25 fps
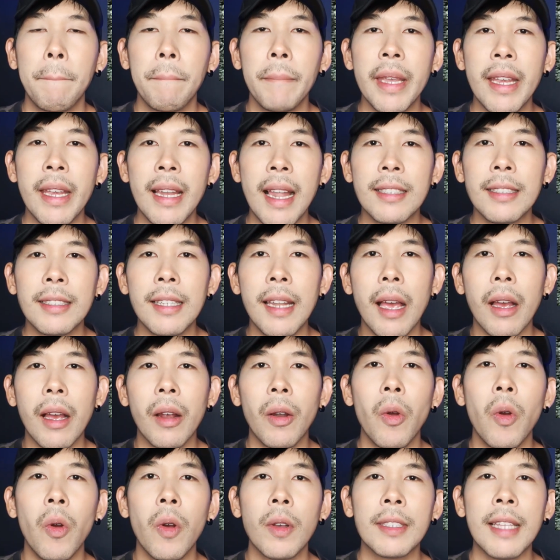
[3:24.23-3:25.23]
มีลักษณะ
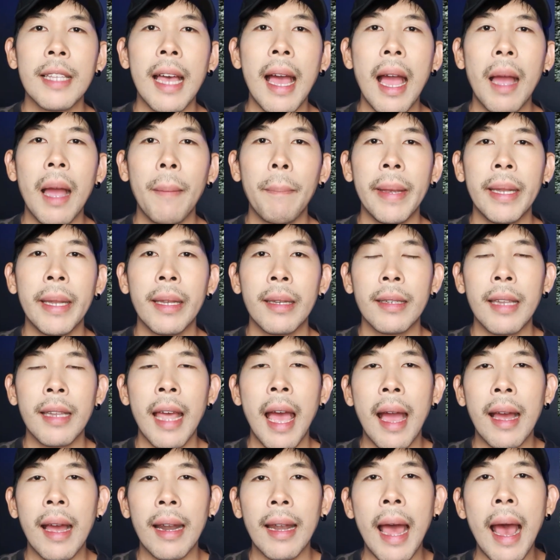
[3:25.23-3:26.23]
โครงสร้างเป็น
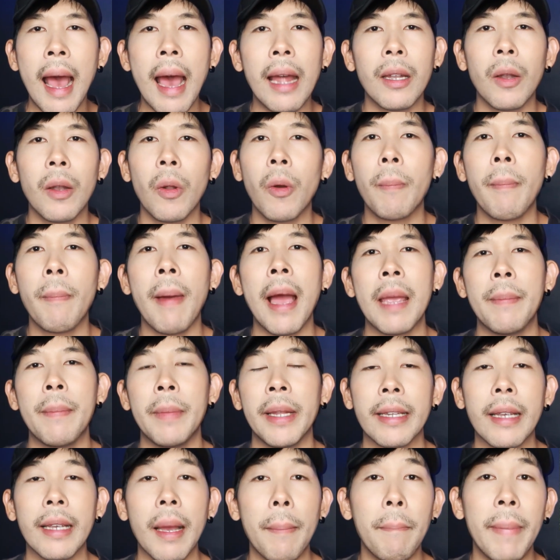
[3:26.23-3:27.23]
ทางลาดลงไปเห
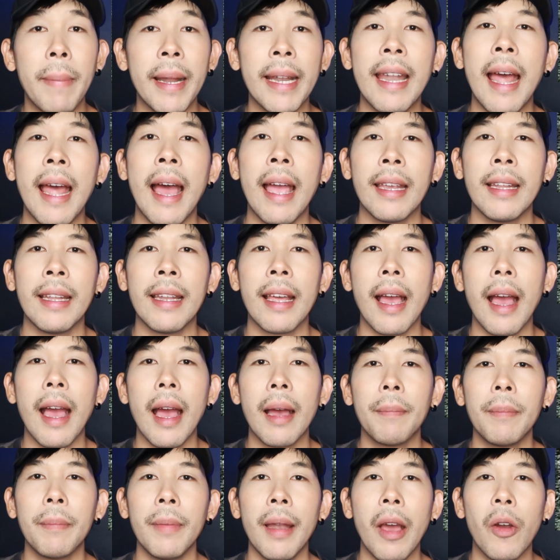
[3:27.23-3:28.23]
มือนกับบันไดนะค
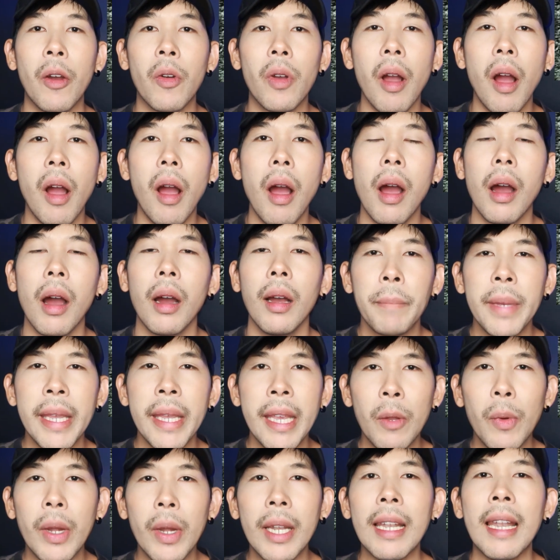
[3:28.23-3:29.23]
รับ แล้วก็มี
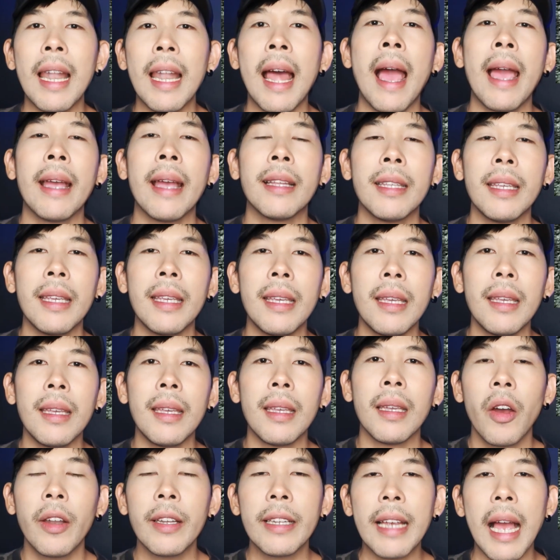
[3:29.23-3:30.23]
ลวดลายที่
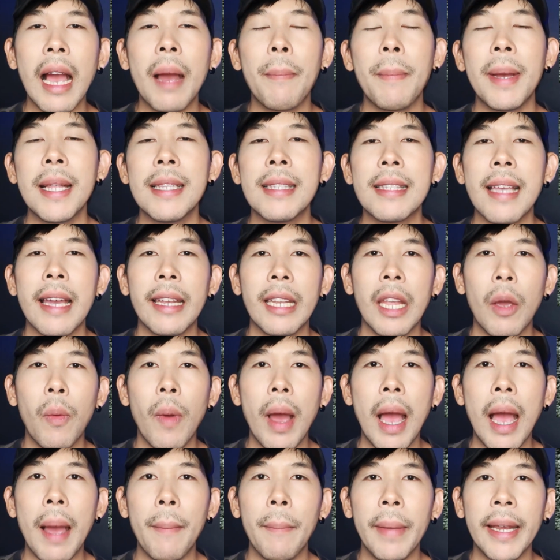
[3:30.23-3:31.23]
ค่อนข้างมั่นใจได้
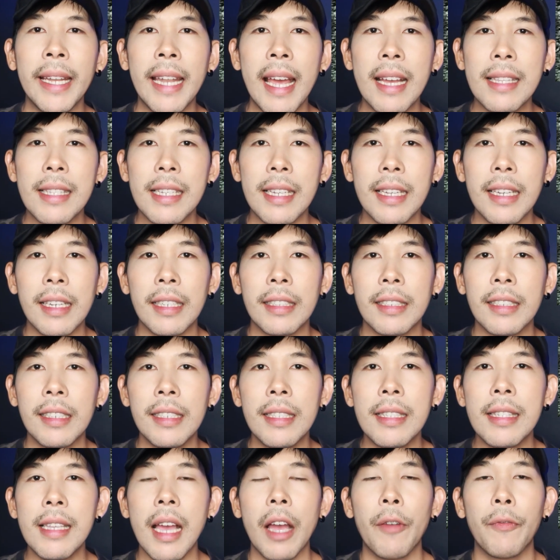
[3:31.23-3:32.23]
ว่าไม่น่าจะเกิด
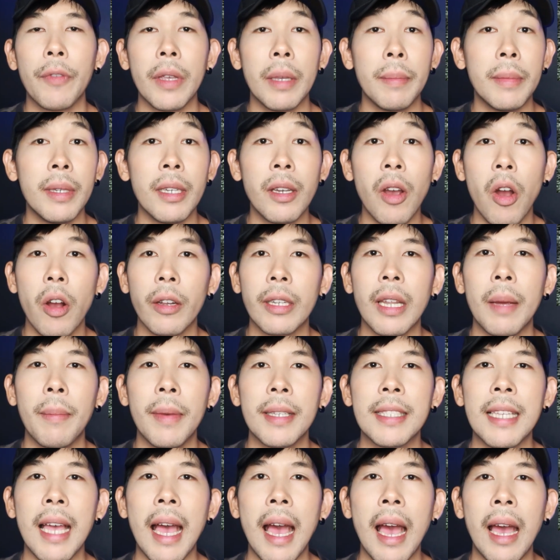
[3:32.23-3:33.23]
ขึ้นจากฝีมือของธรรม
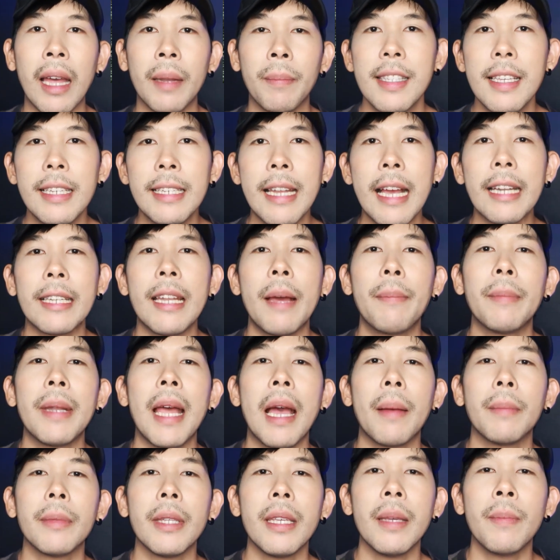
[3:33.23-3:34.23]
ชาติ ซึ่งนักดำ
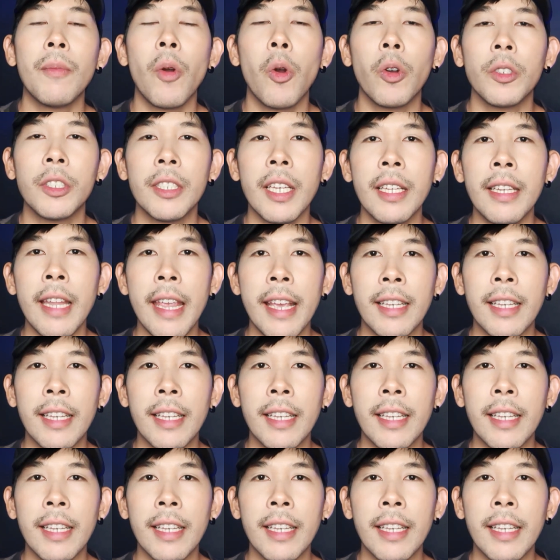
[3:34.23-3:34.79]
น้ำทีม Ocean